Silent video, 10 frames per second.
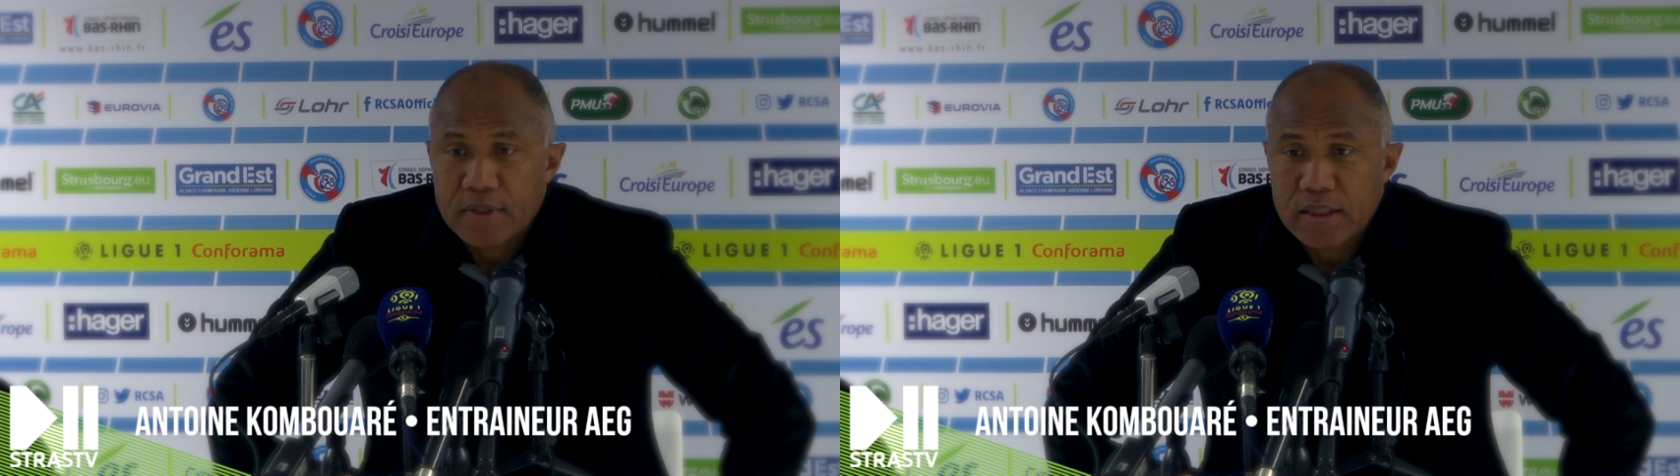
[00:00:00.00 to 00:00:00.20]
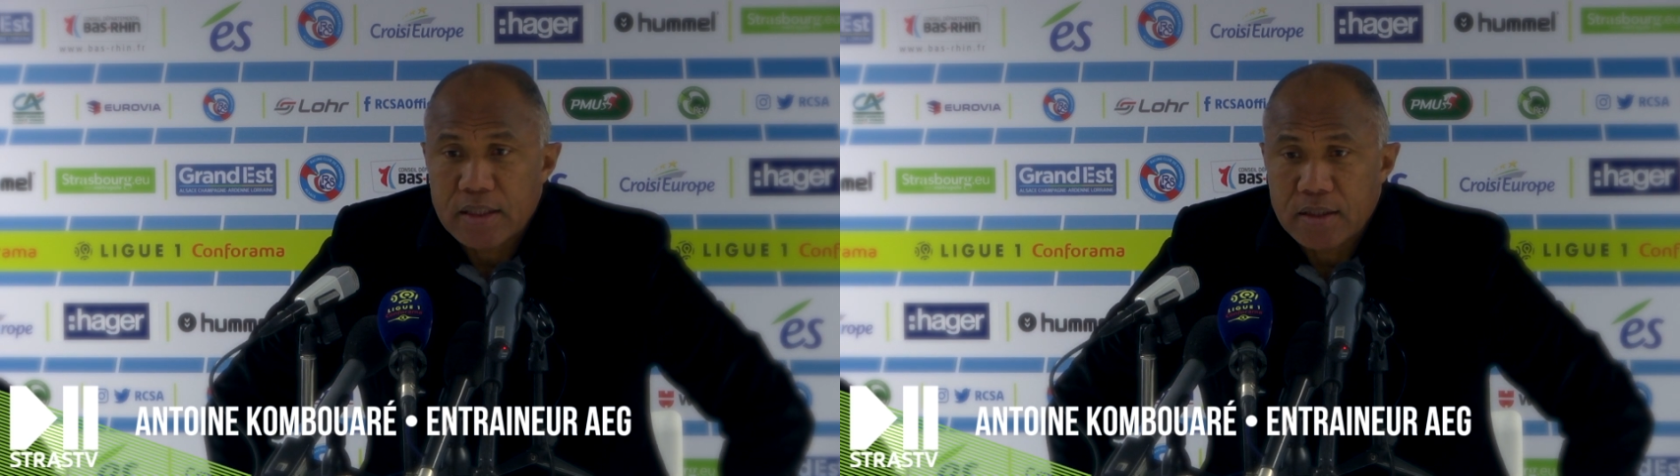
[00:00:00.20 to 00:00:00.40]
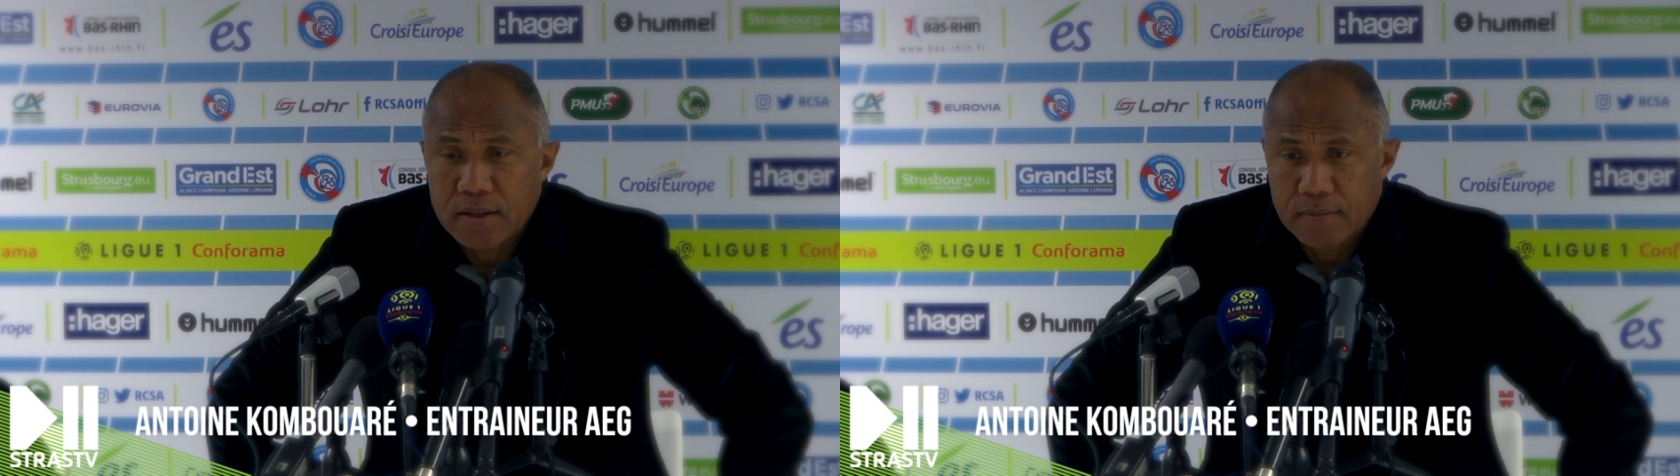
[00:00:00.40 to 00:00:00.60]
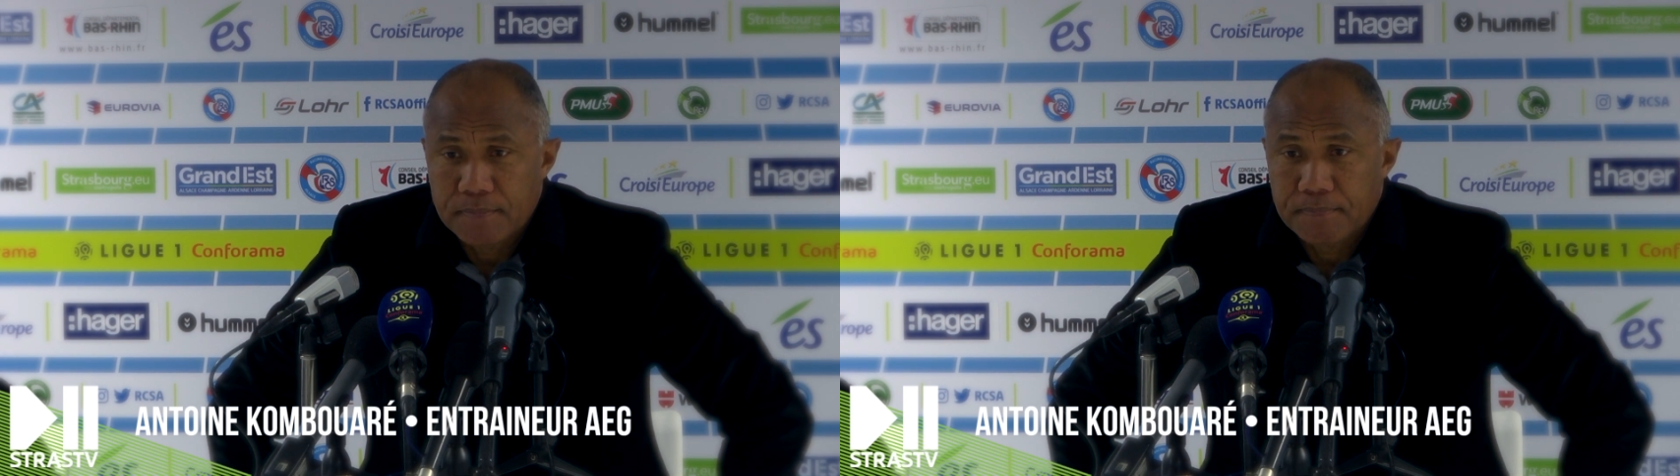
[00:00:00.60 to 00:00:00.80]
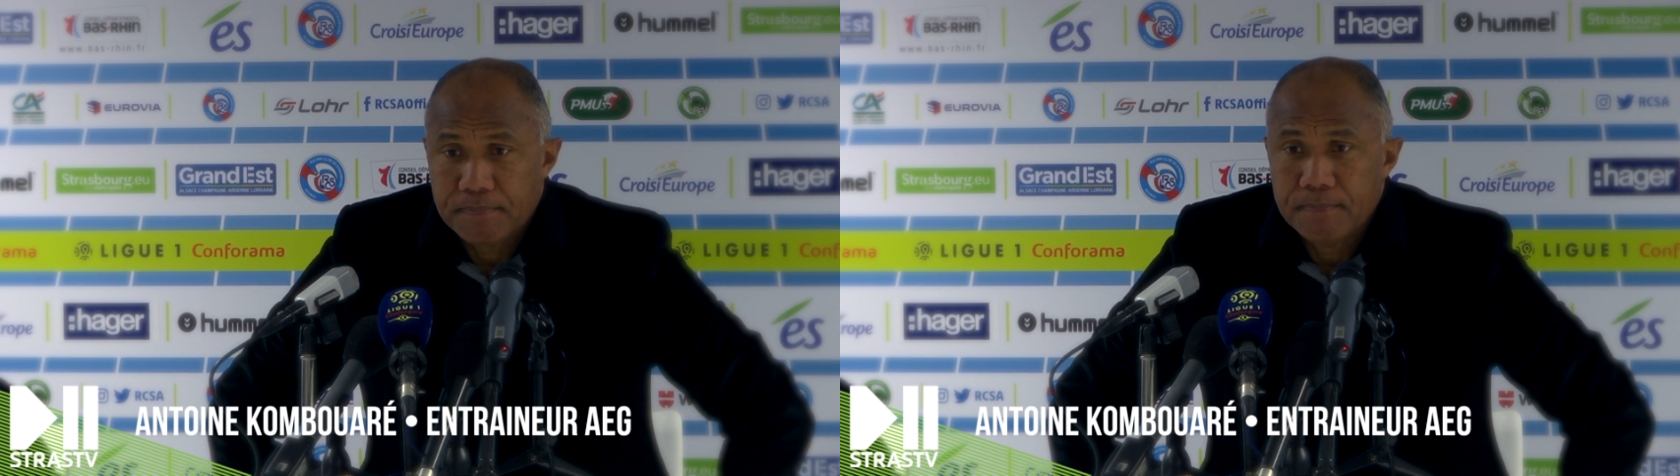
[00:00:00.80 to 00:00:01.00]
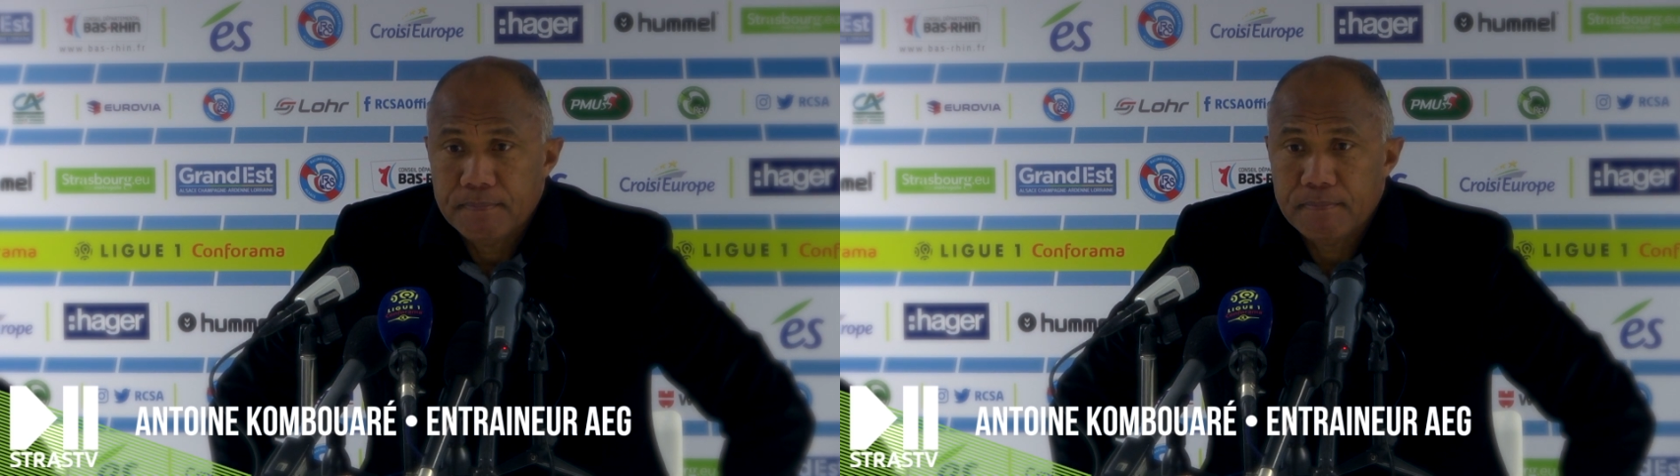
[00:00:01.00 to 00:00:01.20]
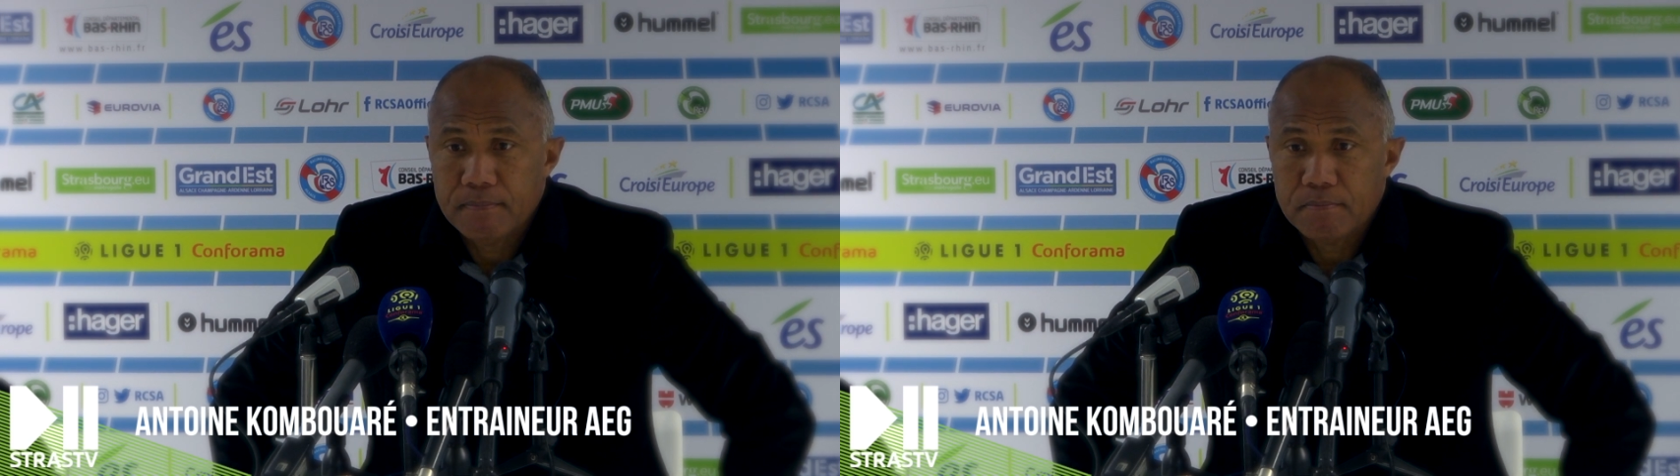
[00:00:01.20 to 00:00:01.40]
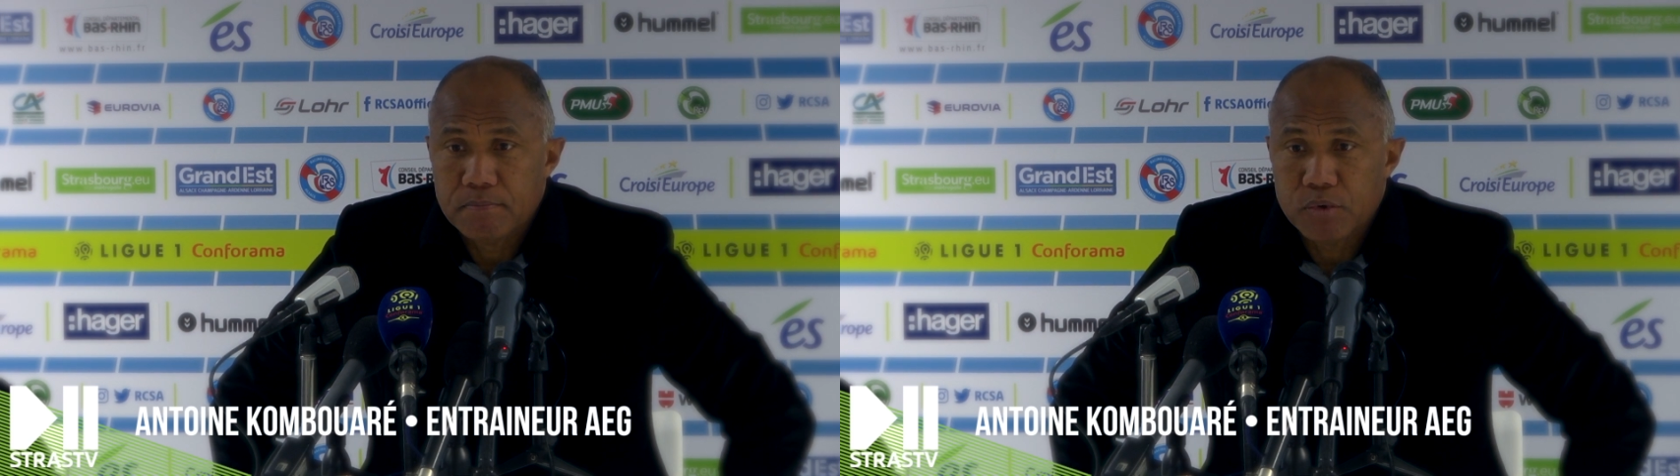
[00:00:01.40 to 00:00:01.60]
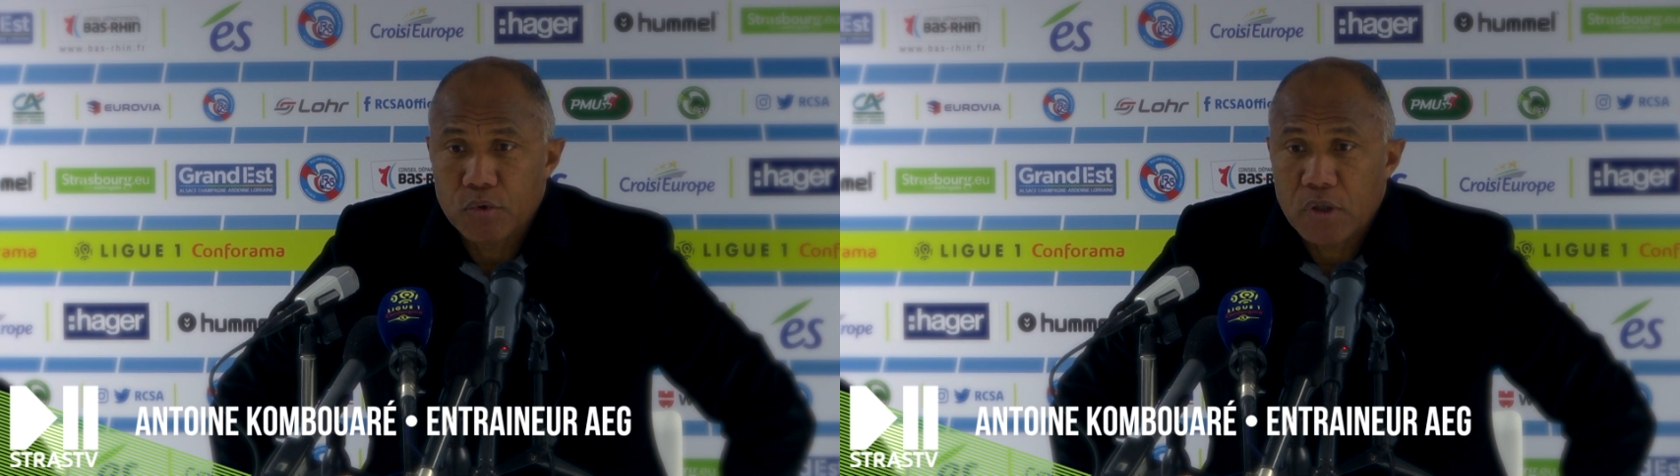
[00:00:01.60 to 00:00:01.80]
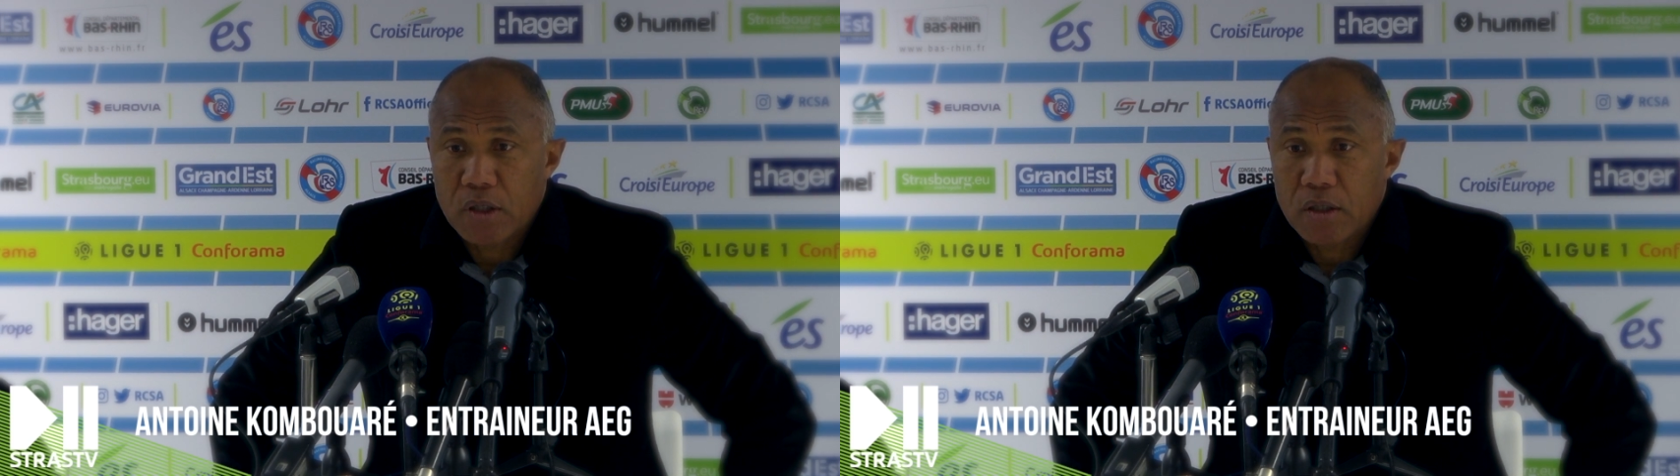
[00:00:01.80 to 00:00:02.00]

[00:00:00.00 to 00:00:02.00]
euh, pour